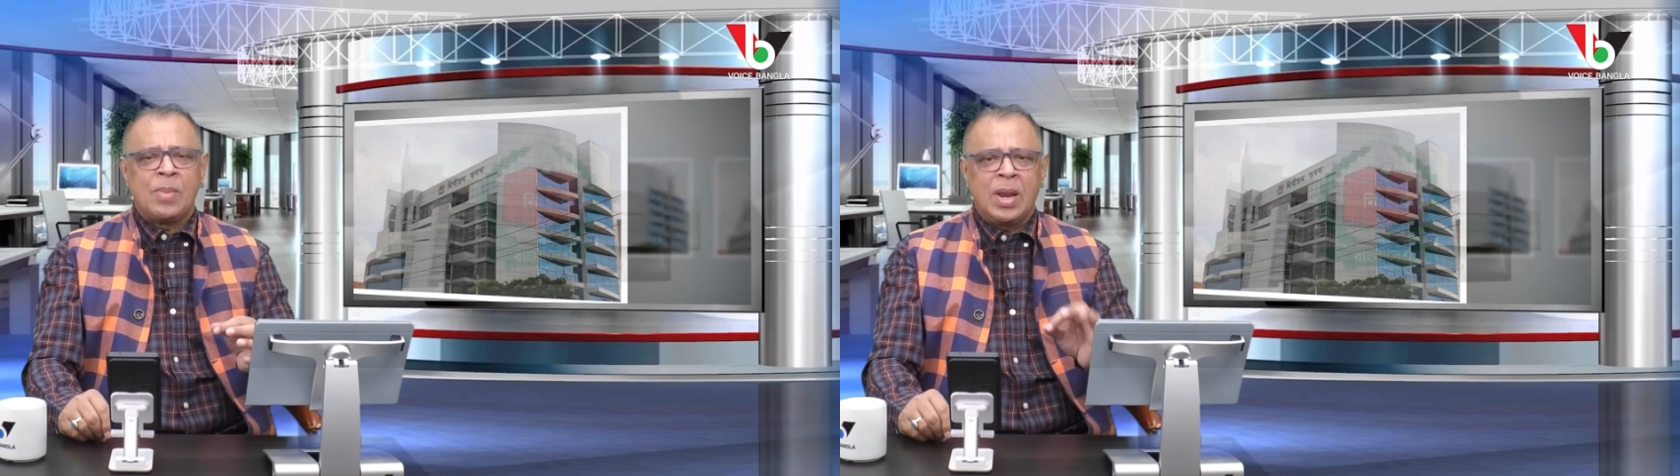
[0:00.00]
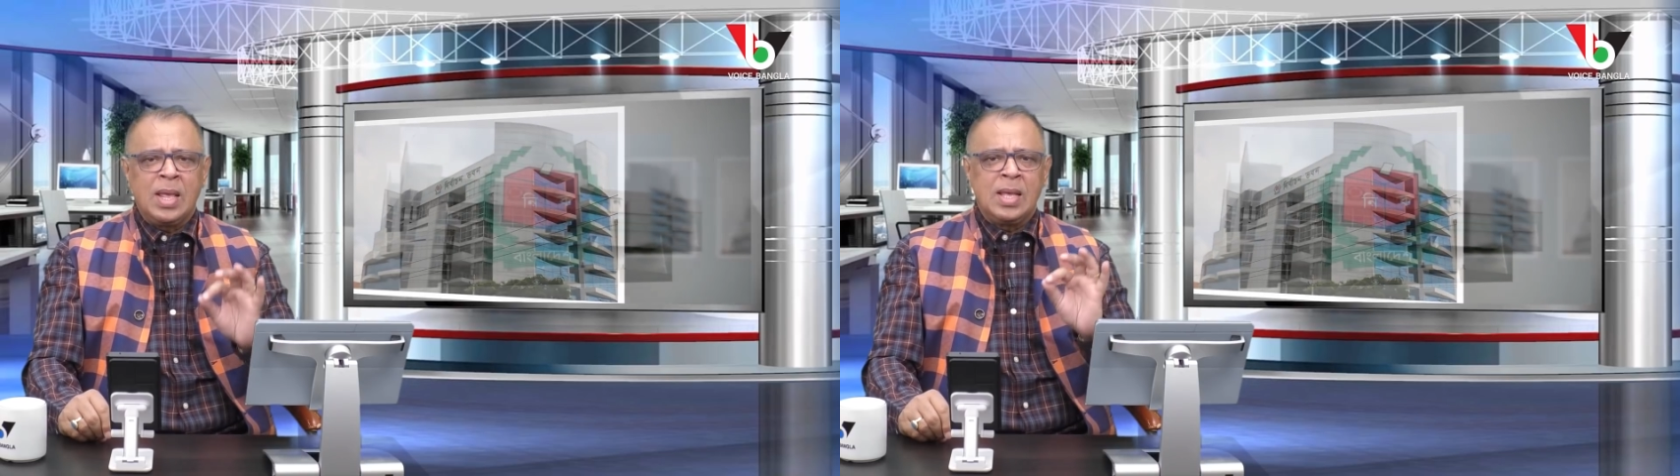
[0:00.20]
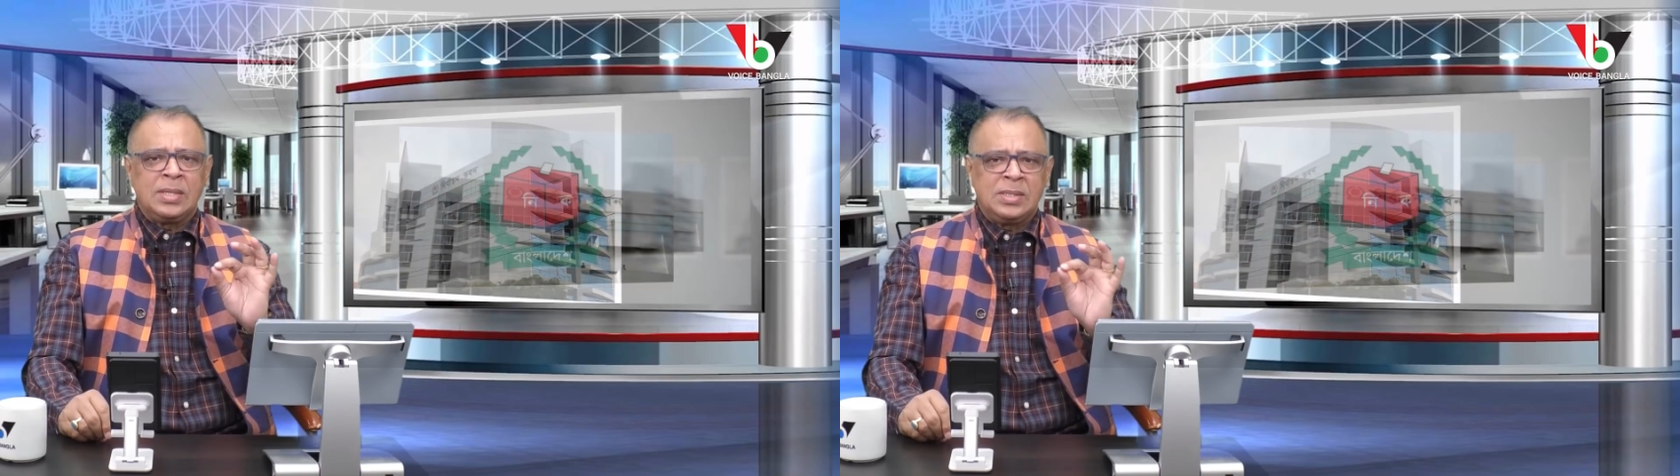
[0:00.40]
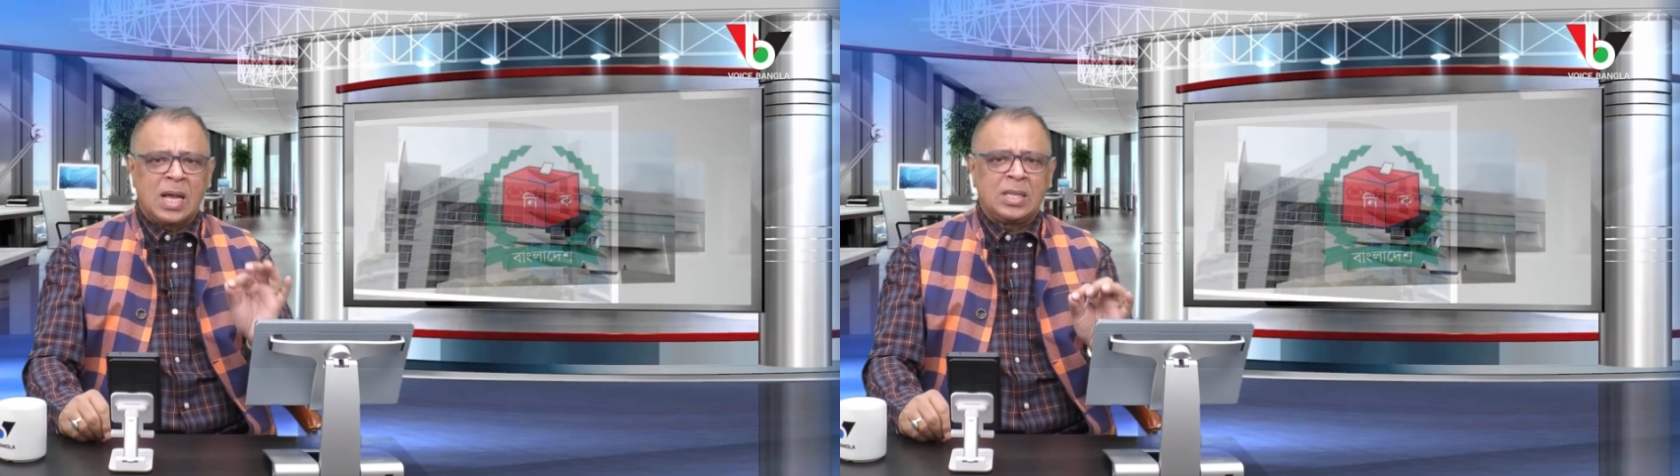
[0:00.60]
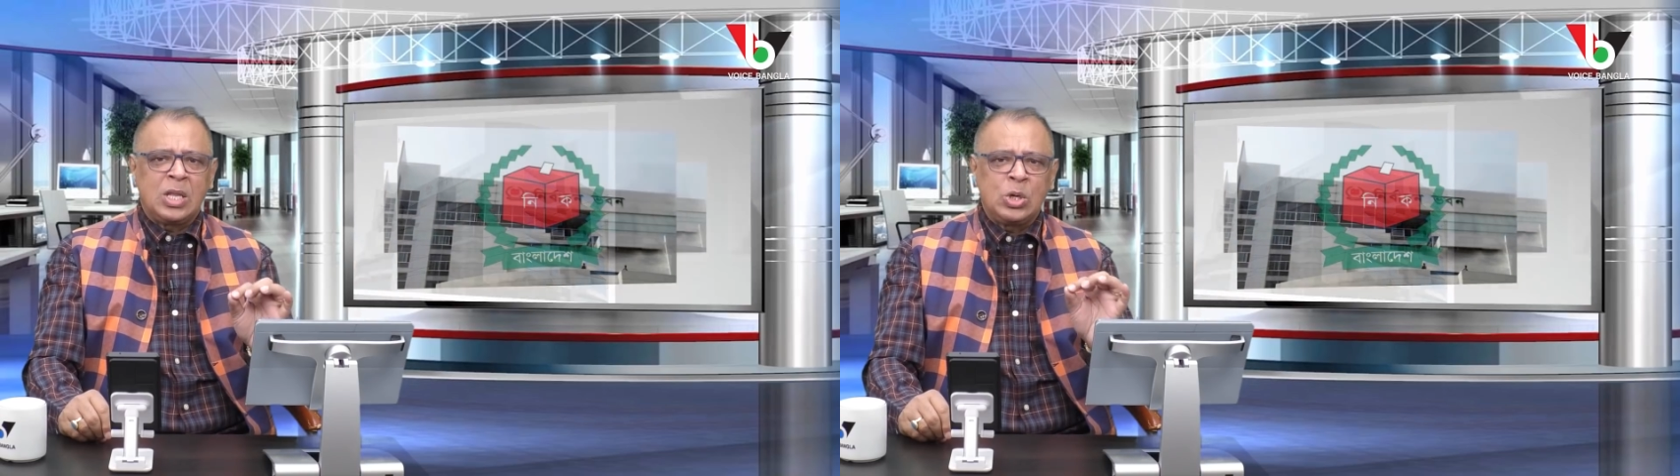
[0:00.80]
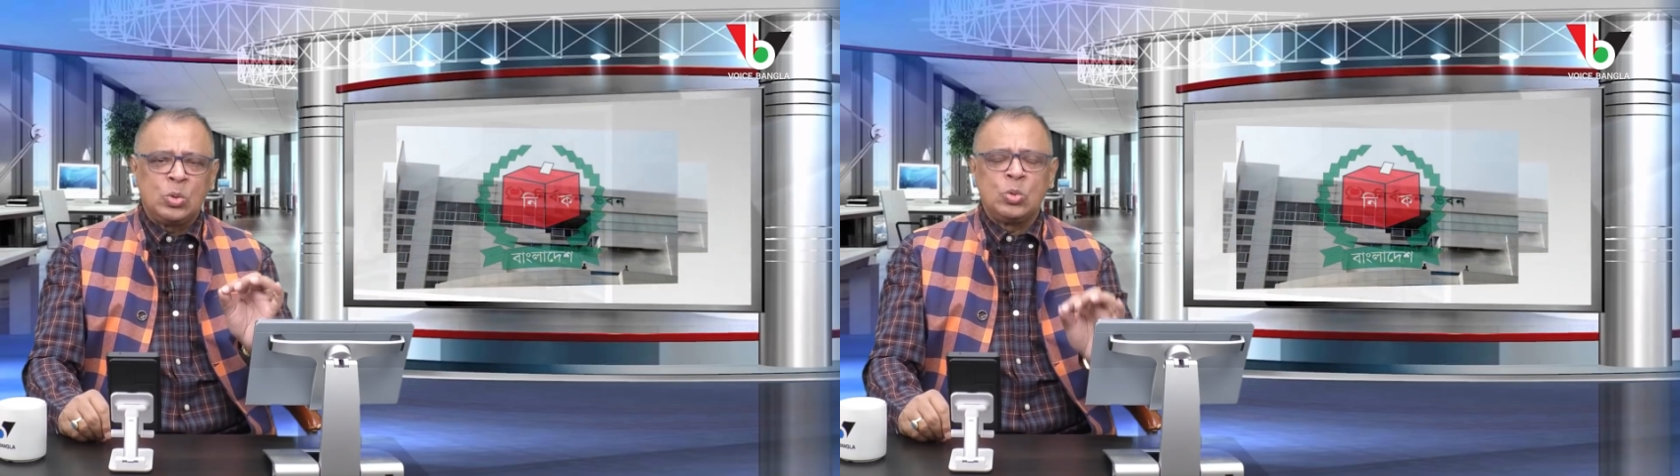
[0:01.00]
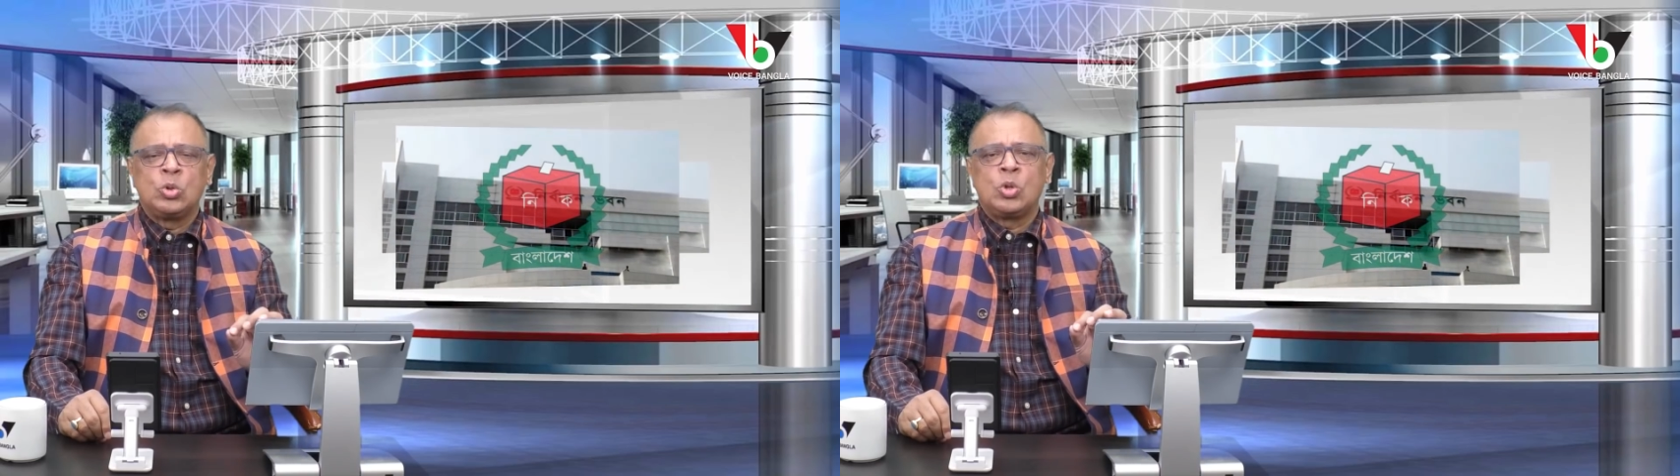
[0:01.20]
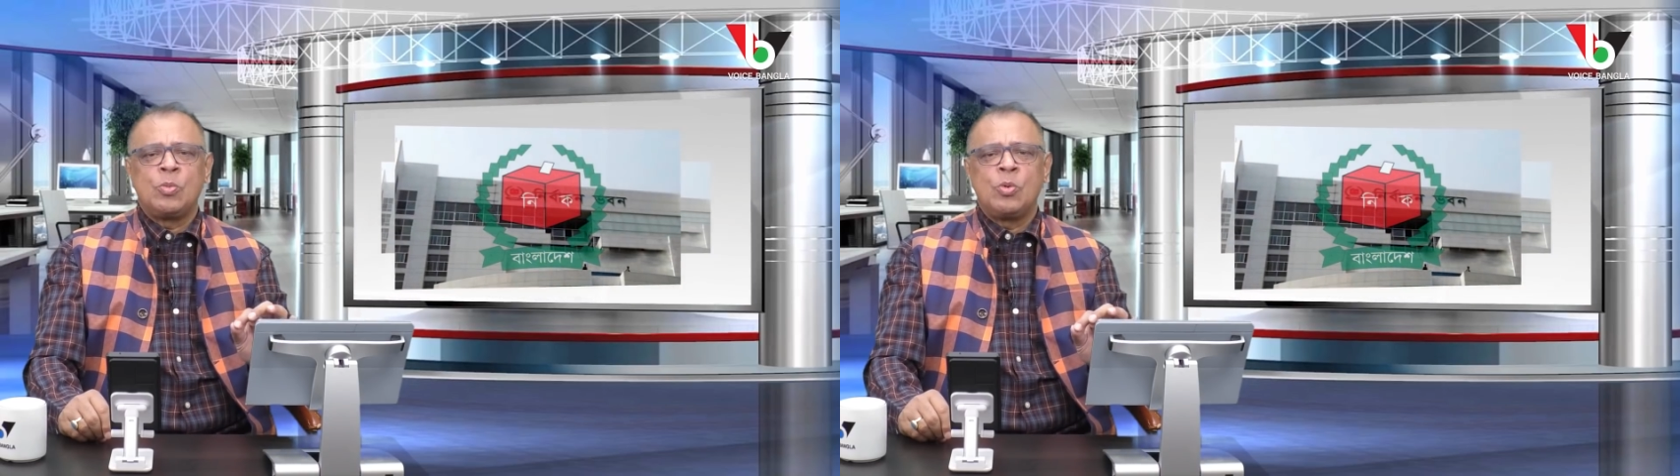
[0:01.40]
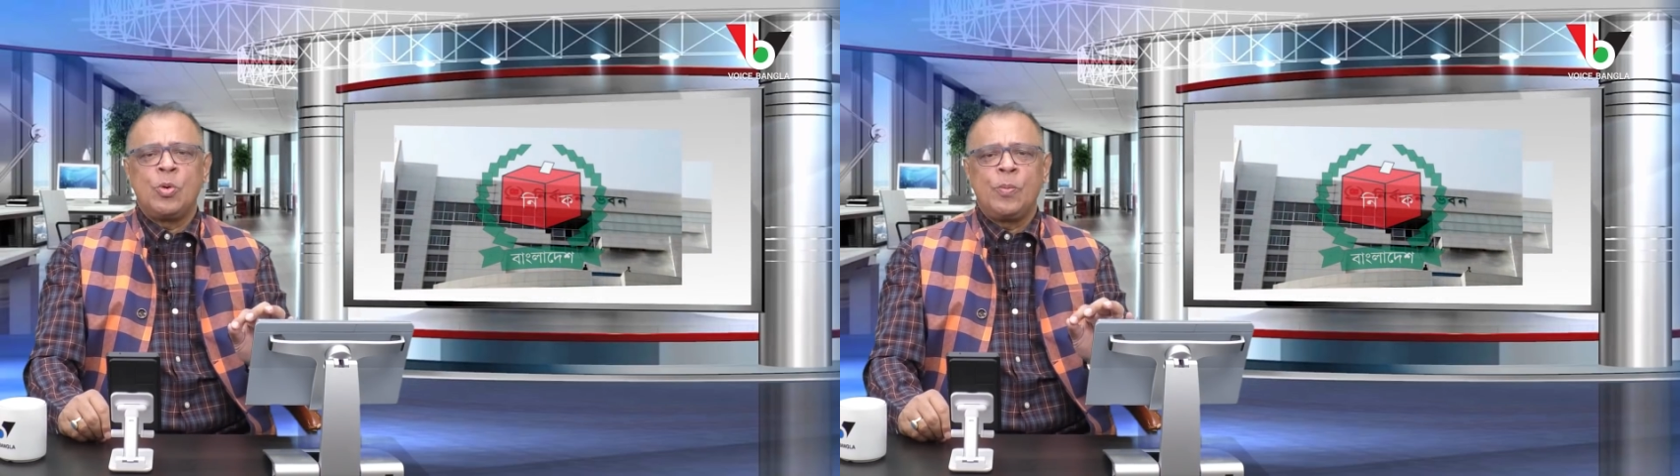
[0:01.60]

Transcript: মানে যাদের ন্যূনতম